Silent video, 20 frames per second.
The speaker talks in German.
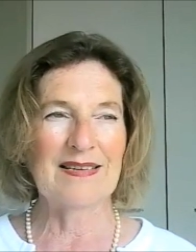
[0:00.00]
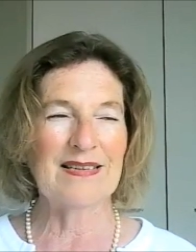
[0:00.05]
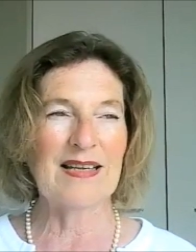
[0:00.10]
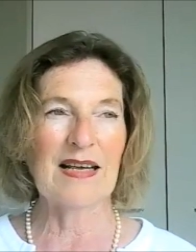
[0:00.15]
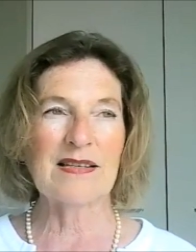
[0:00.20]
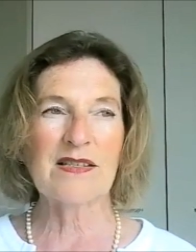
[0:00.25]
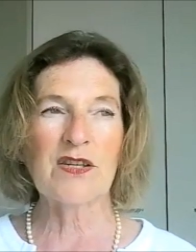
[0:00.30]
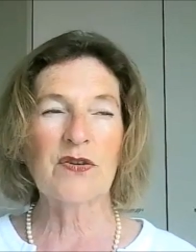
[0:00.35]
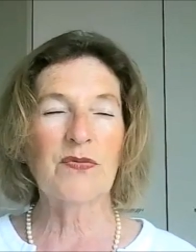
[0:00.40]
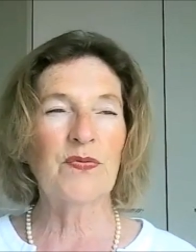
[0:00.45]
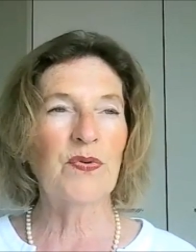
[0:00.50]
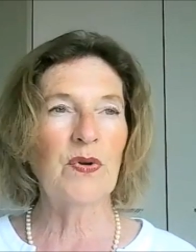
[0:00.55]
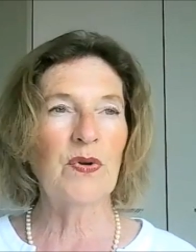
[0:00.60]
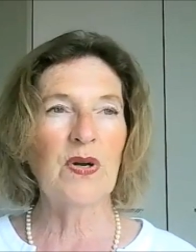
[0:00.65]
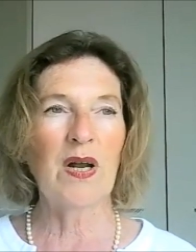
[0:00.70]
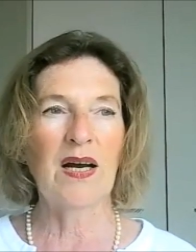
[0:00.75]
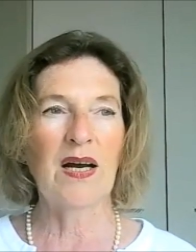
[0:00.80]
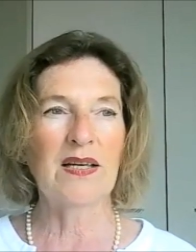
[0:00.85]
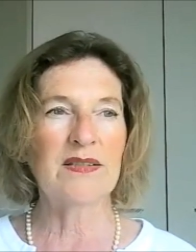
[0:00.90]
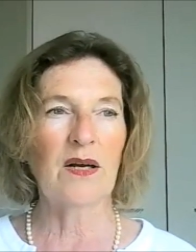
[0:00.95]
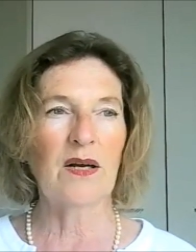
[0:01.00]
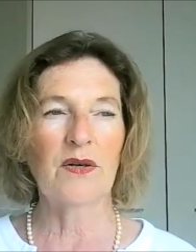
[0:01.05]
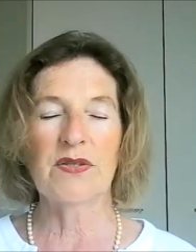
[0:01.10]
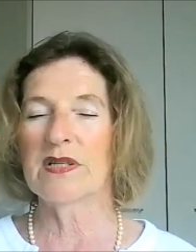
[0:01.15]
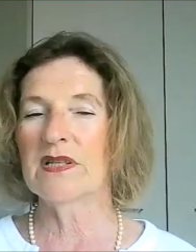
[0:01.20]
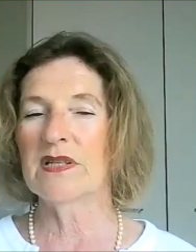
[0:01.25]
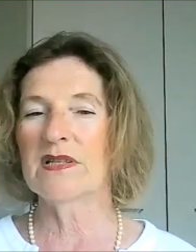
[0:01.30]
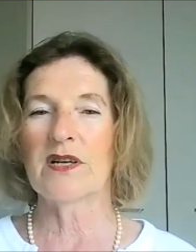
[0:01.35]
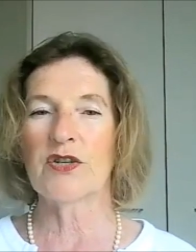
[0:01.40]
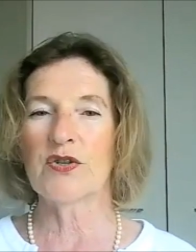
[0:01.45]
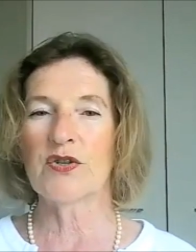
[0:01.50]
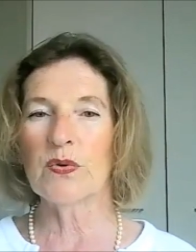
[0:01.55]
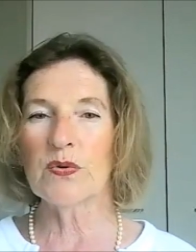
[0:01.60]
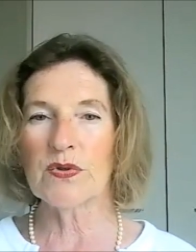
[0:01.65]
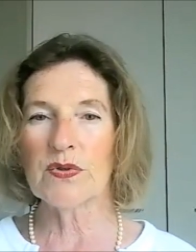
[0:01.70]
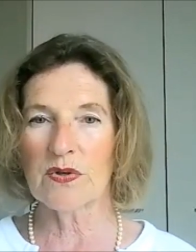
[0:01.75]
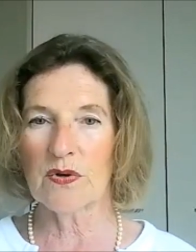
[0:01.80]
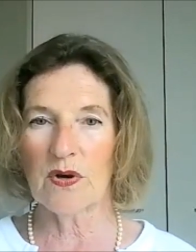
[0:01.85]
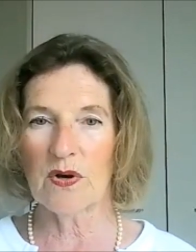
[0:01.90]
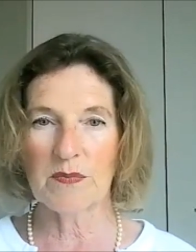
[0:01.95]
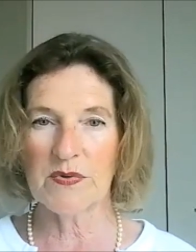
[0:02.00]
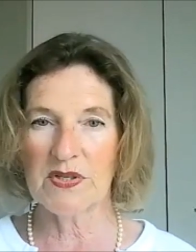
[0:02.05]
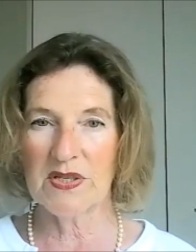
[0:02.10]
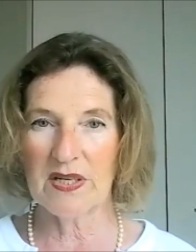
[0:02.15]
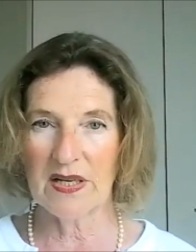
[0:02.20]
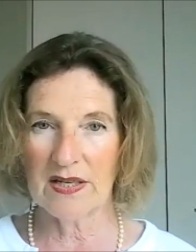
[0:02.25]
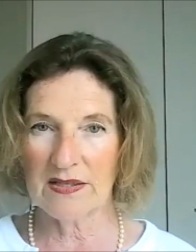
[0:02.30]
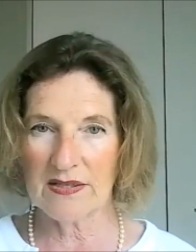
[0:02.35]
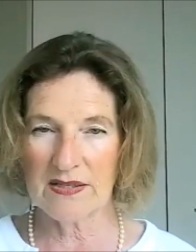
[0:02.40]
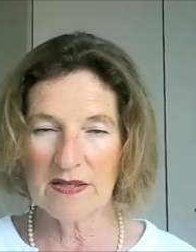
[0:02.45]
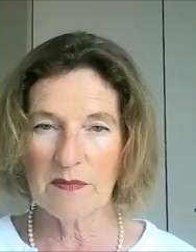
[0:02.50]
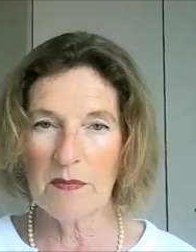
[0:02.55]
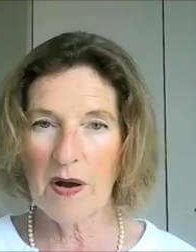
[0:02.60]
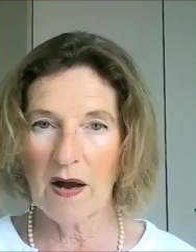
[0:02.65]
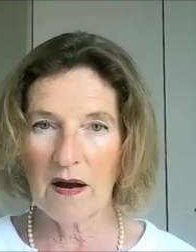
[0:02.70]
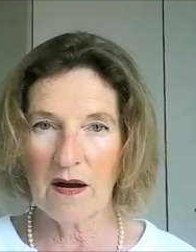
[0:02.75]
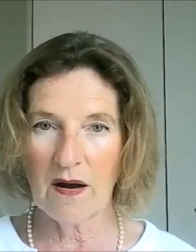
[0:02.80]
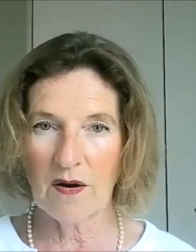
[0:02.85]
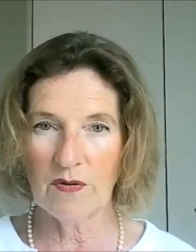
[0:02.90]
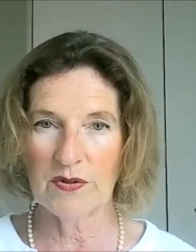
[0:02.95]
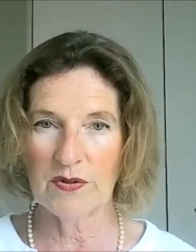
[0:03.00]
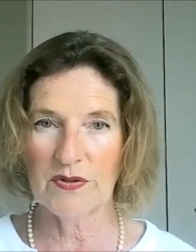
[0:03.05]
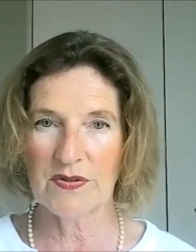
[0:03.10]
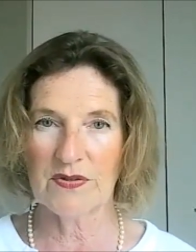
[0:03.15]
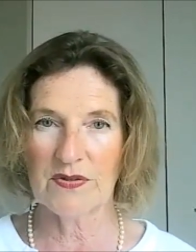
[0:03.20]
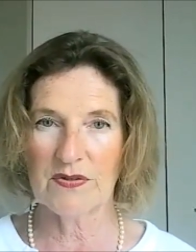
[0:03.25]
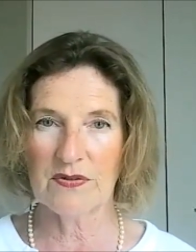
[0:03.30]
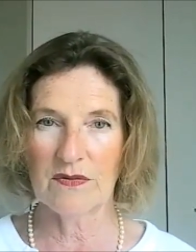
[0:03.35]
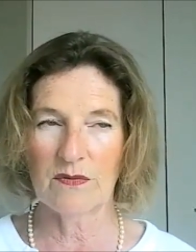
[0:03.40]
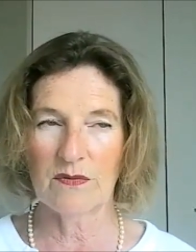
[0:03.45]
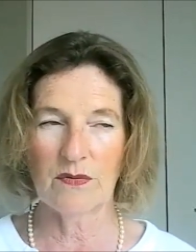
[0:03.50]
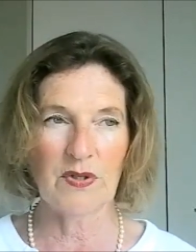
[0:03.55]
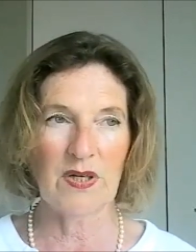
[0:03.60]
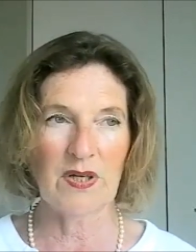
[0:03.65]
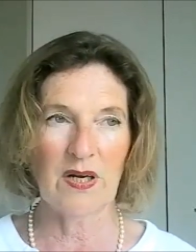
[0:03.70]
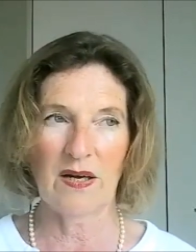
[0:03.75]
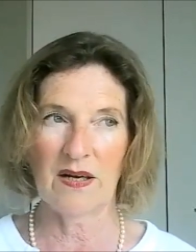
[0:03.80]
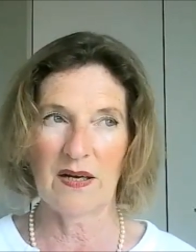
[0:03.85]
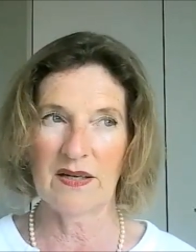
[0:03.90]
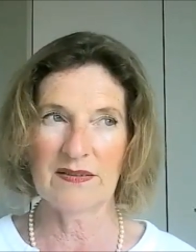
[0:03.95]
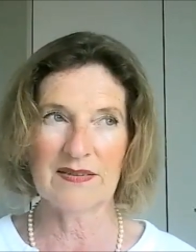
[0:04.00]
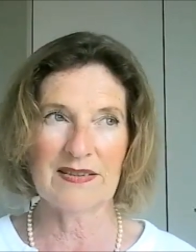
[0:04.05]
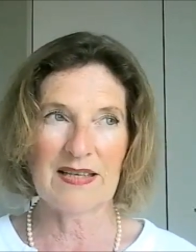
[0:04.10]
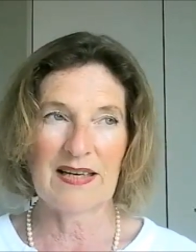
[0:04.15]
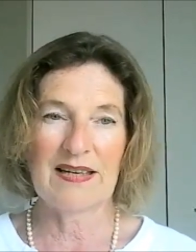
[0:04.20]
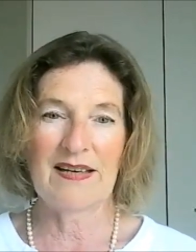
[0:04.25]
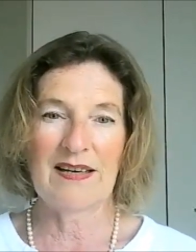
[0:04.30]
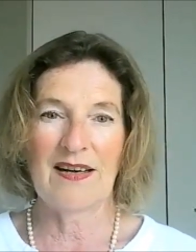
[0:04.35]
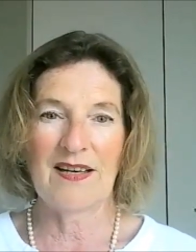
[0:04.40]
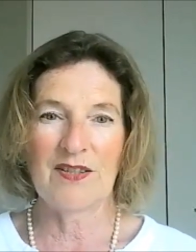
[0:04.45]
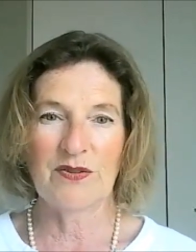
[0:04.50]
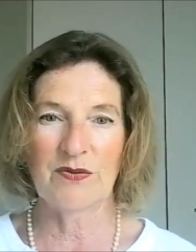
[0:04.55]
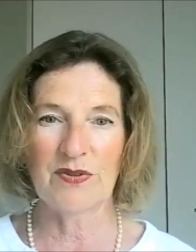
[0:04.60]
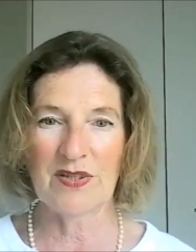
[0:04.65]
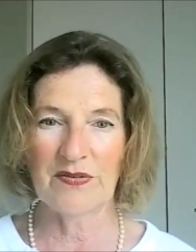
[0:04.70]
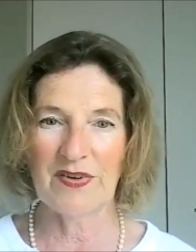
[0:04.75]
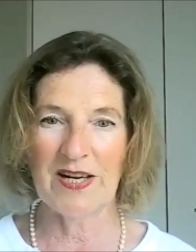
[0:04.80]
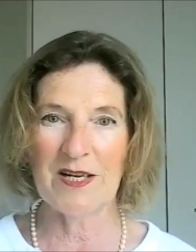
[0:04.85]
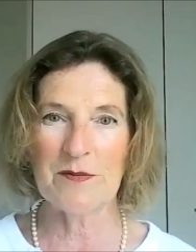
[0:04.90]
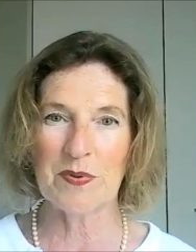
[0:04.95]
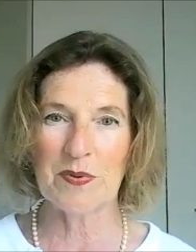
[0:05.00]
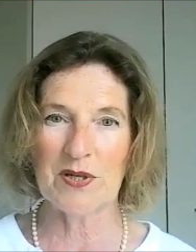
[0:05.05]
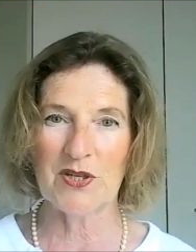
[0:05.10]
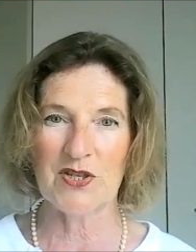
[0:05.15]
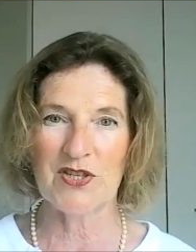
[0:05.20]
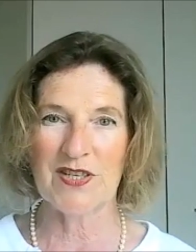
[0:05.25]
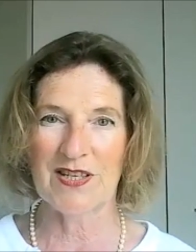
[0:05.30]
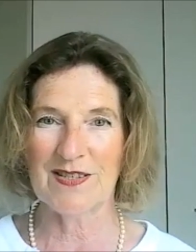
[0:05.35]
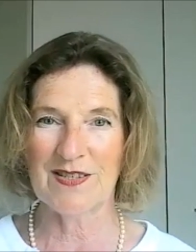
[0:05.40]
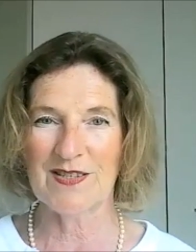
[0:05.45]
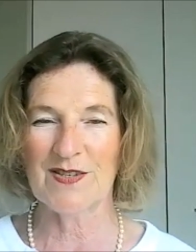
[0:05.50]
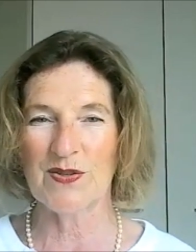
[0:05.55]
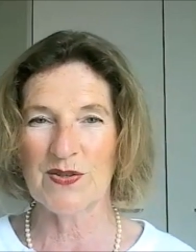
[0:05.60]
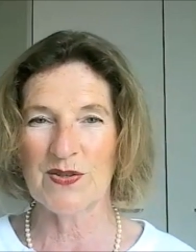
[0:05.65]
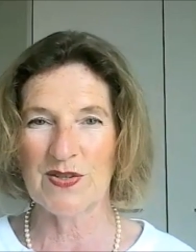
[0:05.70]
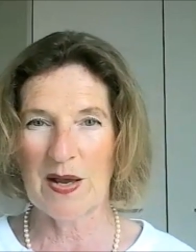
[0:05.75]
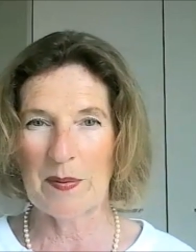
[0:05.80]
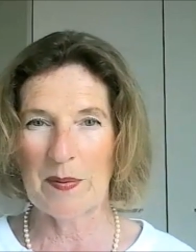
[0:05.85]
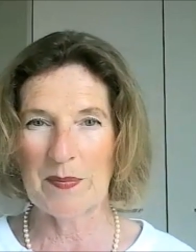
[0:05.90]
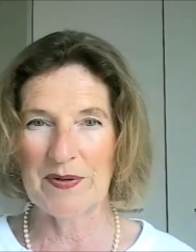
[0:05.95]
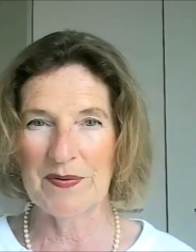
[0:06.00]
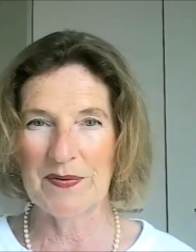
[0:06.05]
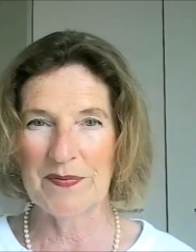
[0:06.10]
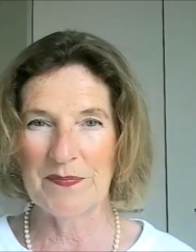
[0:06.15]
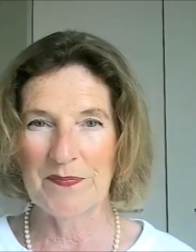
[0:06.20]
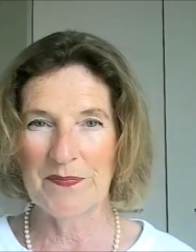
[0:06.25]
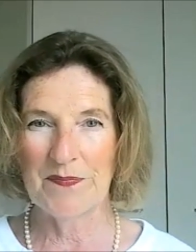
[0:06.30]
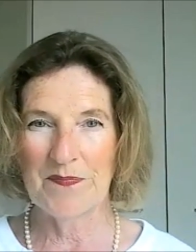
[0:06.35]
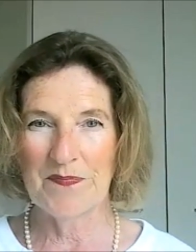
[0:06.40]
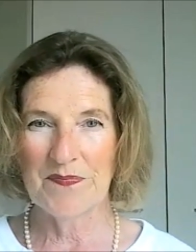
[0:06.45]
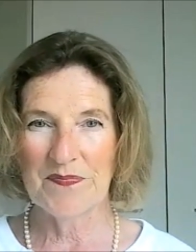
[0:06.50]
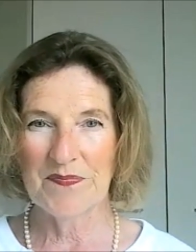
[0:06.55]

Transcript: das Gefühl hat, aus dieser Schuse kommst du jetzt nicht mehr raus oder keine Ahnung, die Welt bricht jetzt zusammen.